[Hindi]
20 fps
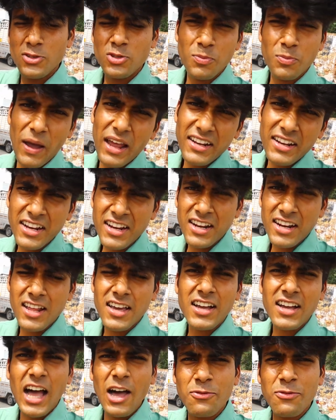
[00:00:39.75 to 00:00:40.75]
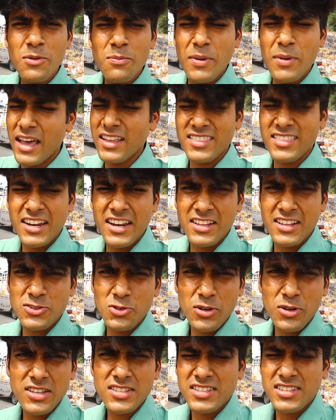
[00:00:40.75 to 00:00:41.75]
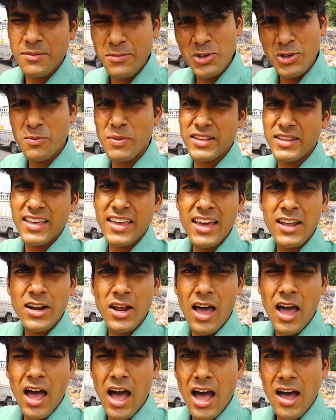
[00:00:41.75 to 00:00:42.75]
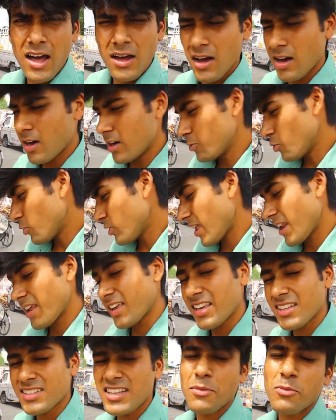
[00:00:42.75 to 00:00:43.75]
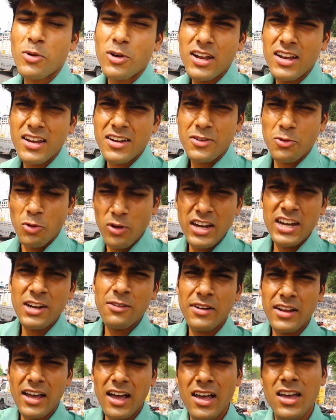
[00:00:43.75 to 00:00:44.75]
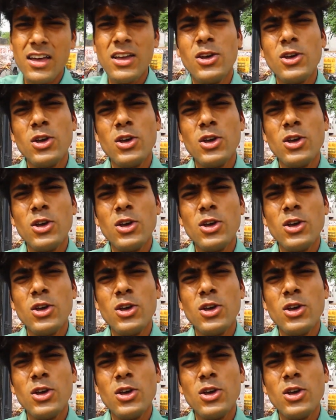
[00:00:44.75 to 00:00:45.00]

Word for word: जो पाइन ग्रीन कलर काफ़ी बेहतरीन जो कि सभी को पता है यार आ, 2021 का मॉडल रॉयल इनफील्ड का